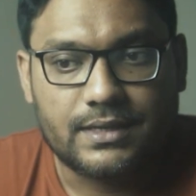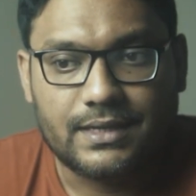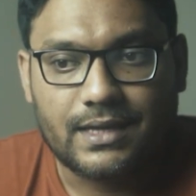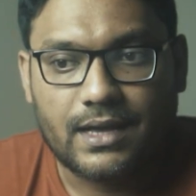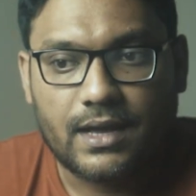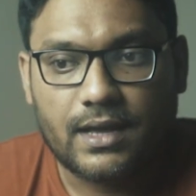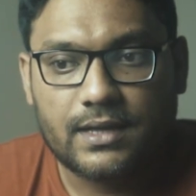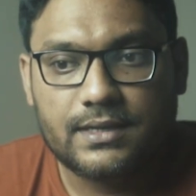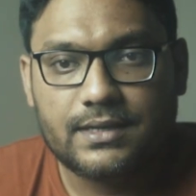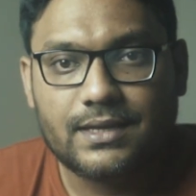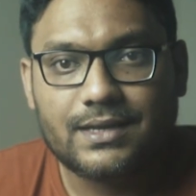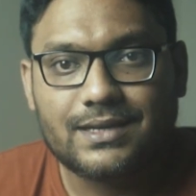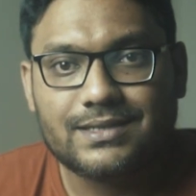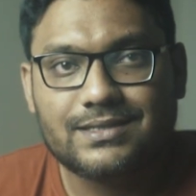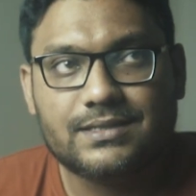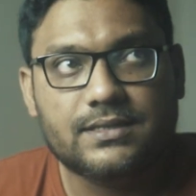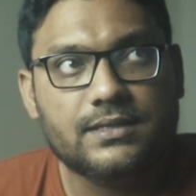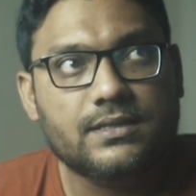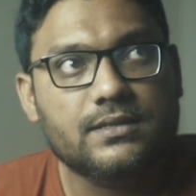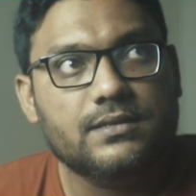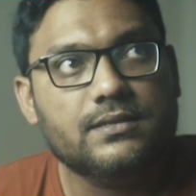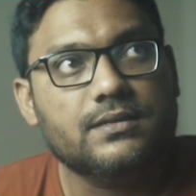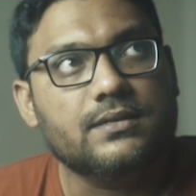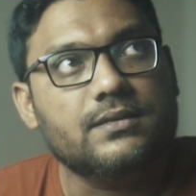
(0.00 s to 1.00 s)
या ये
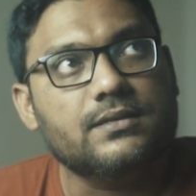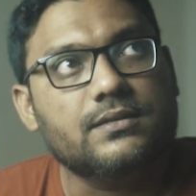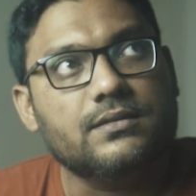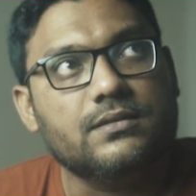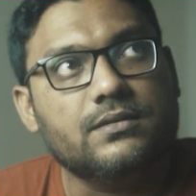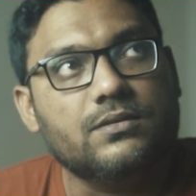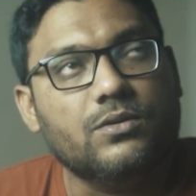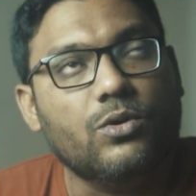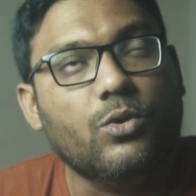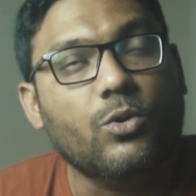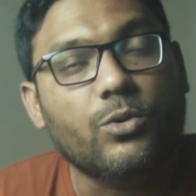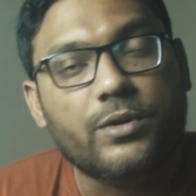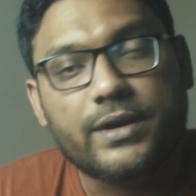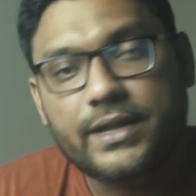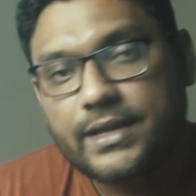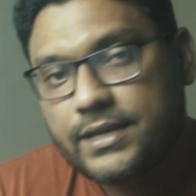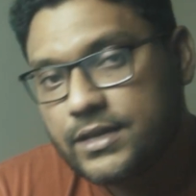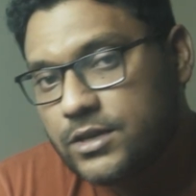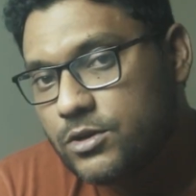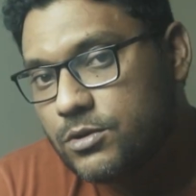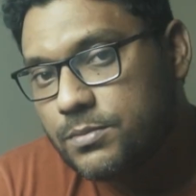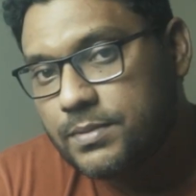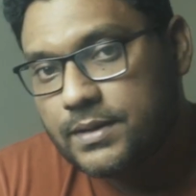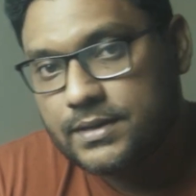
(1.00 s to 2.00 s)
किसी होर्डिंग
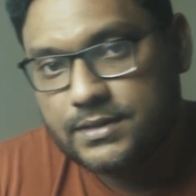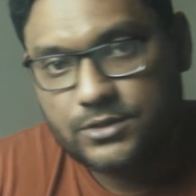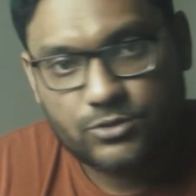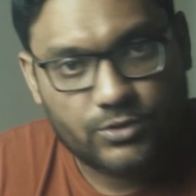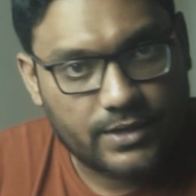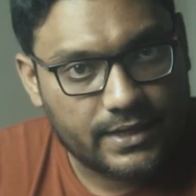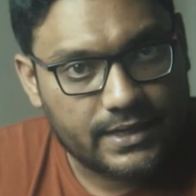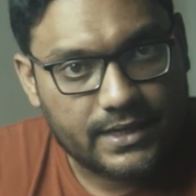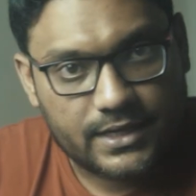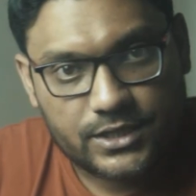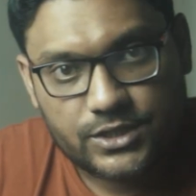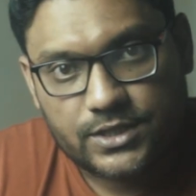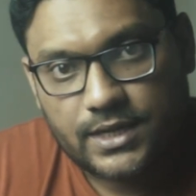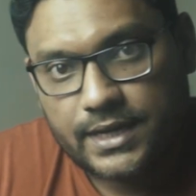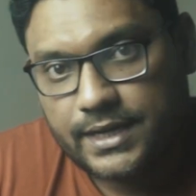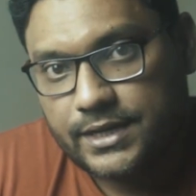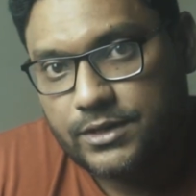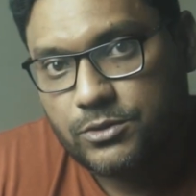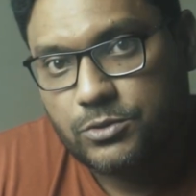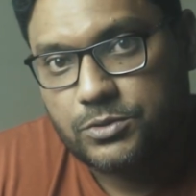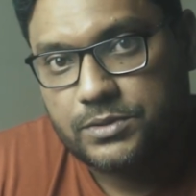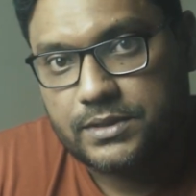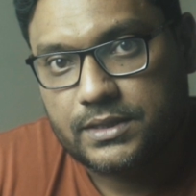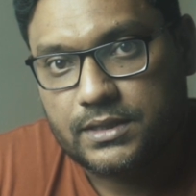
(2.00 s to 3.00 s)
uh, के ऊपर जो है नहीं जा
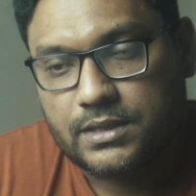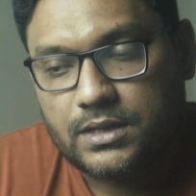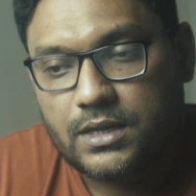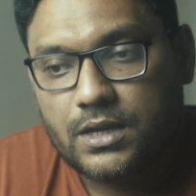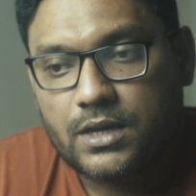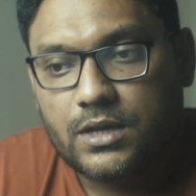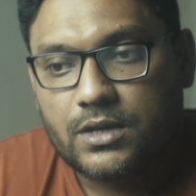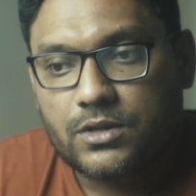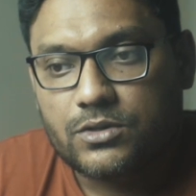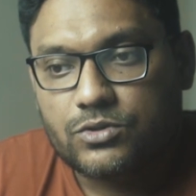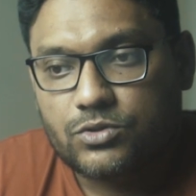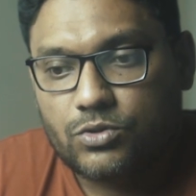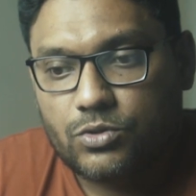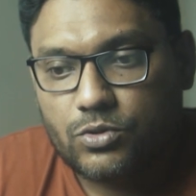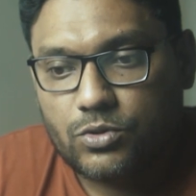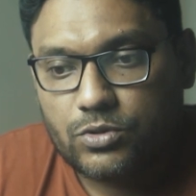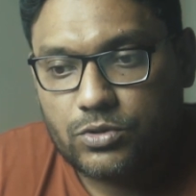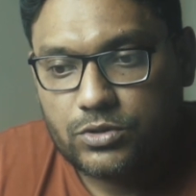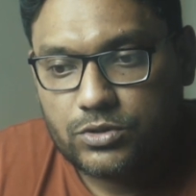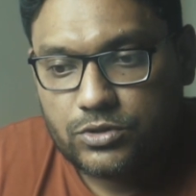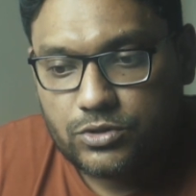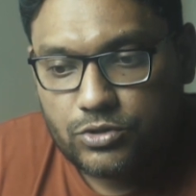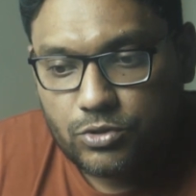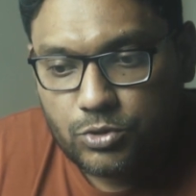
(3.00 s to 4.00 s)
रही होती तो
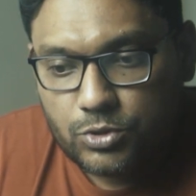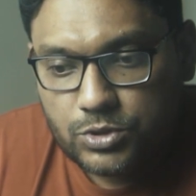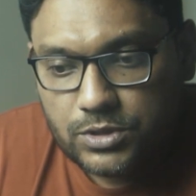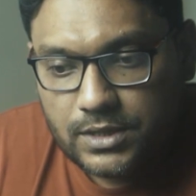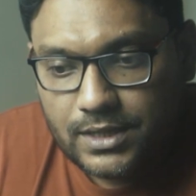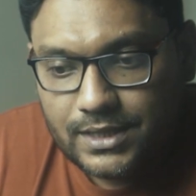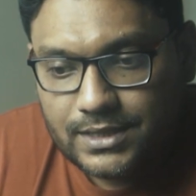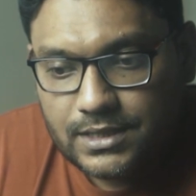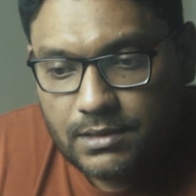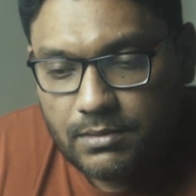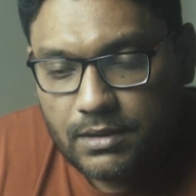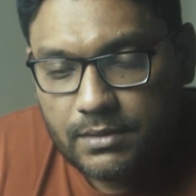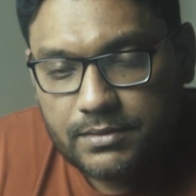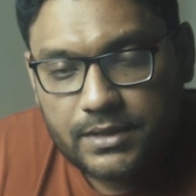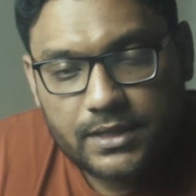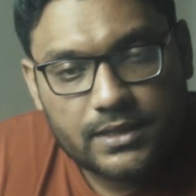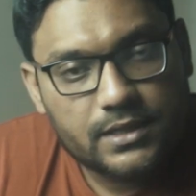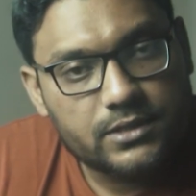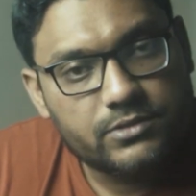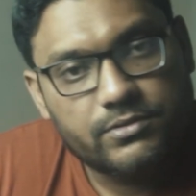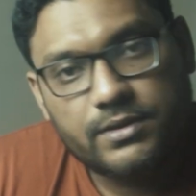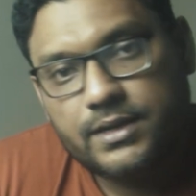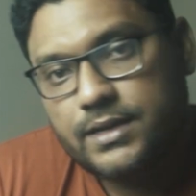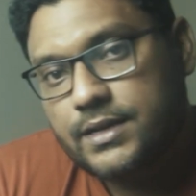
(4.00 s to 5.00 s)
यूजली जब हम ये
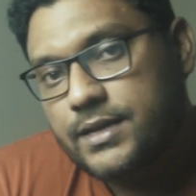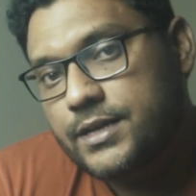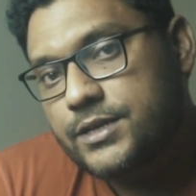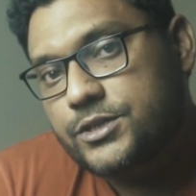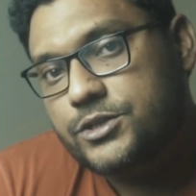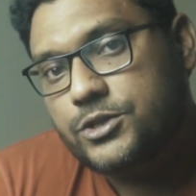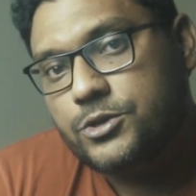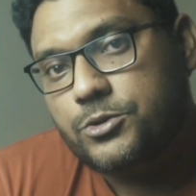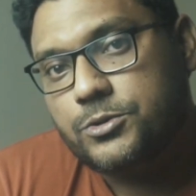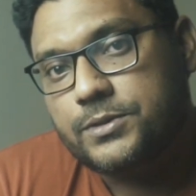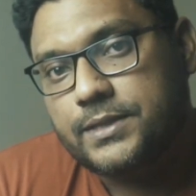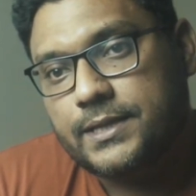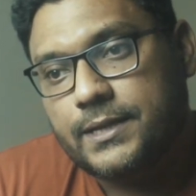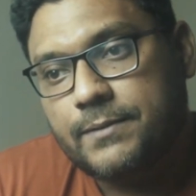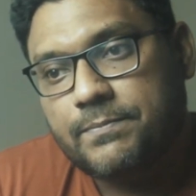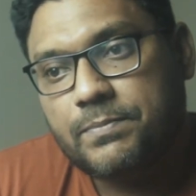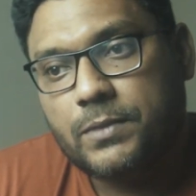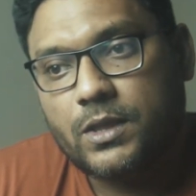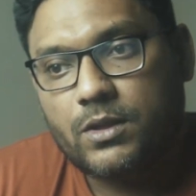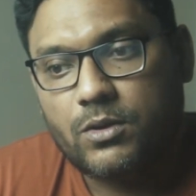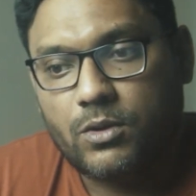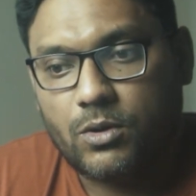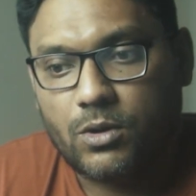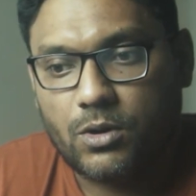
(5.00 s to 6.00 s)
तस्वीरें खींच रहे होते हैं
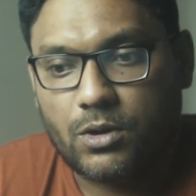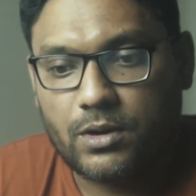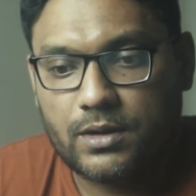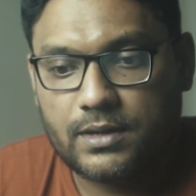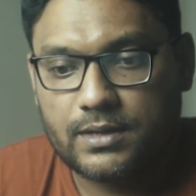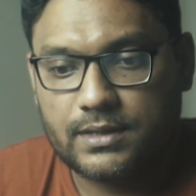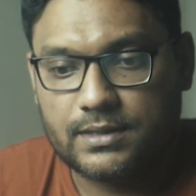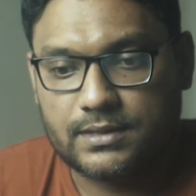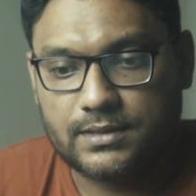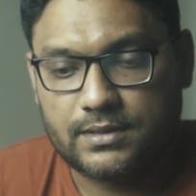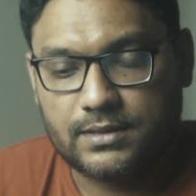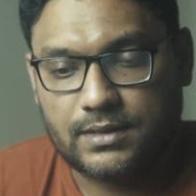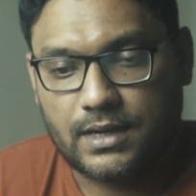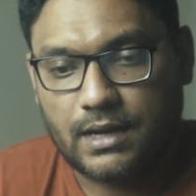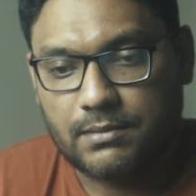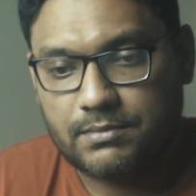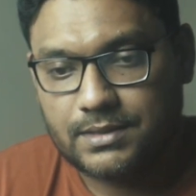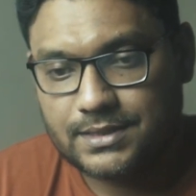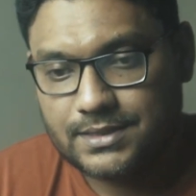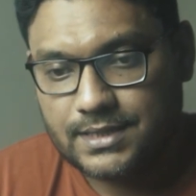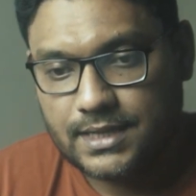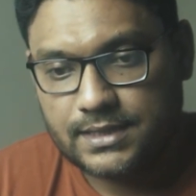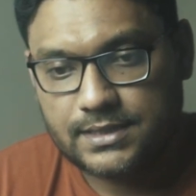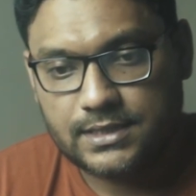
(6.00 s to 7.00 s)
और uh, हम
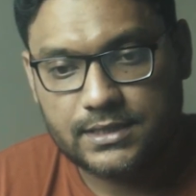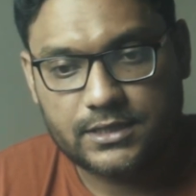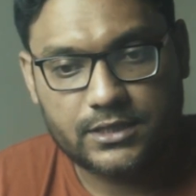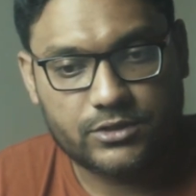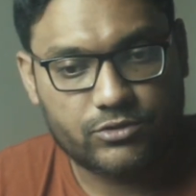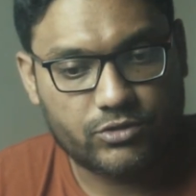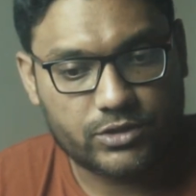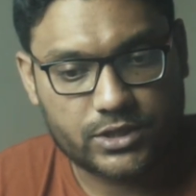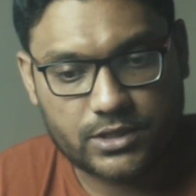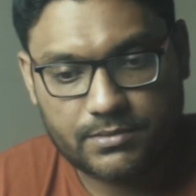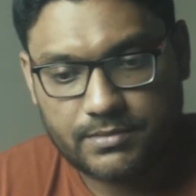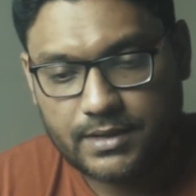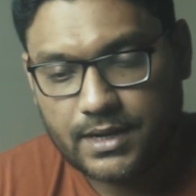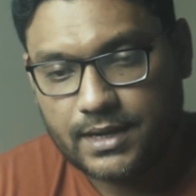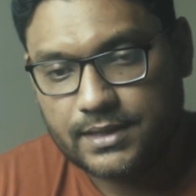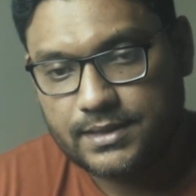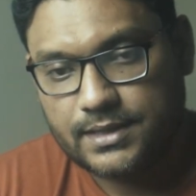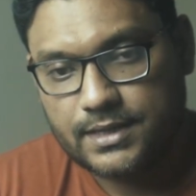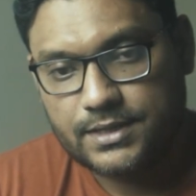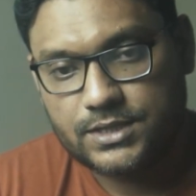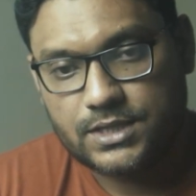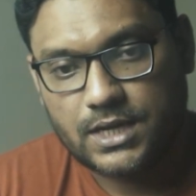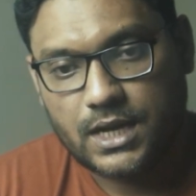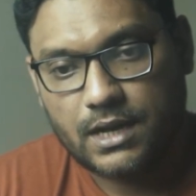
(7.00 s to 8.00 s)
किसी ऐसी सिचुएशन में
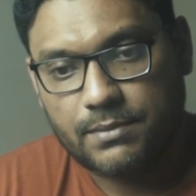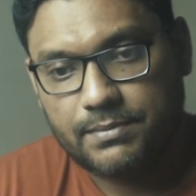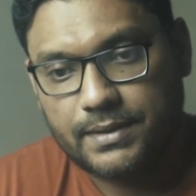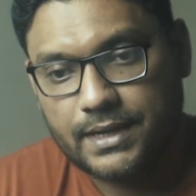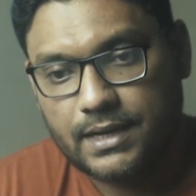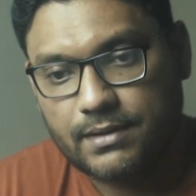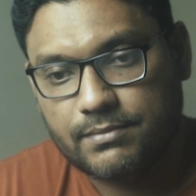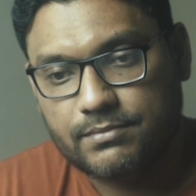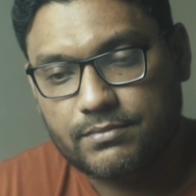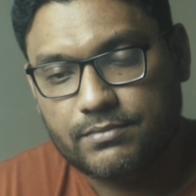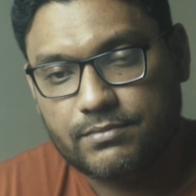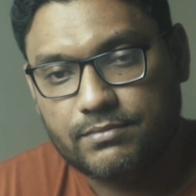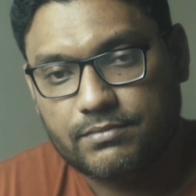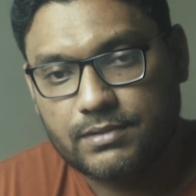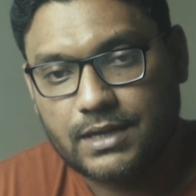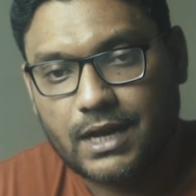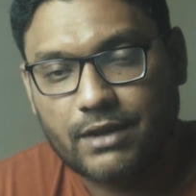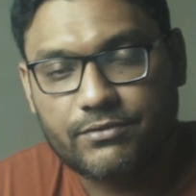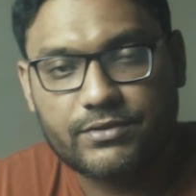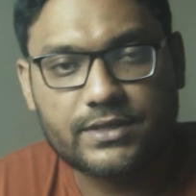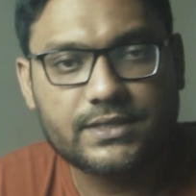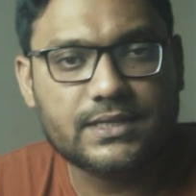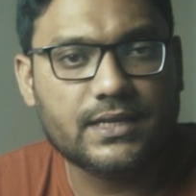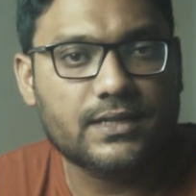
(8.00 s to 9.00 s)
आते हैं जहाँ पर हम
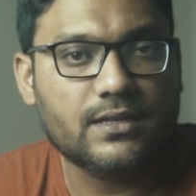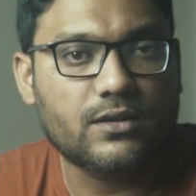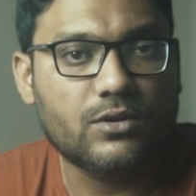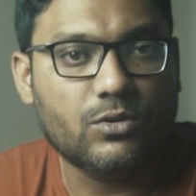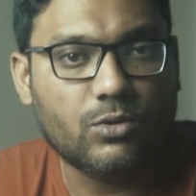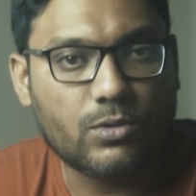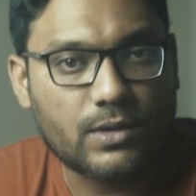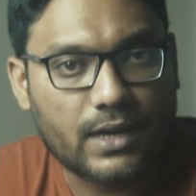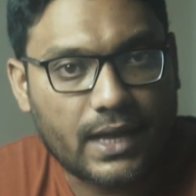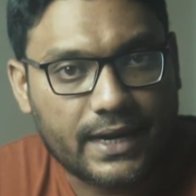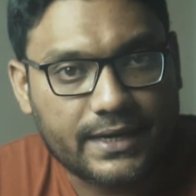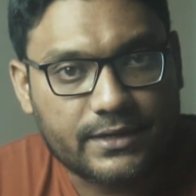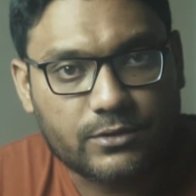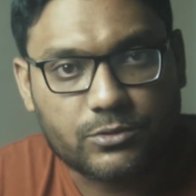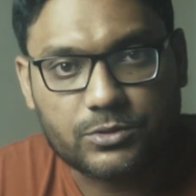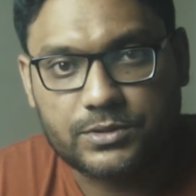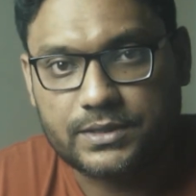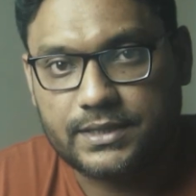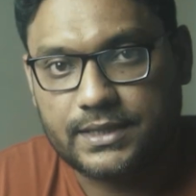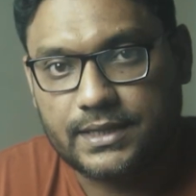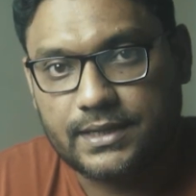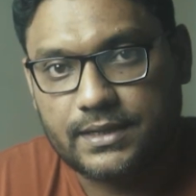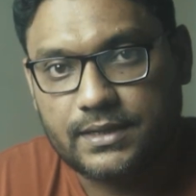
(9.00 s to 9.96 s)
काफ़ी ज़्यादा लो लाइट होती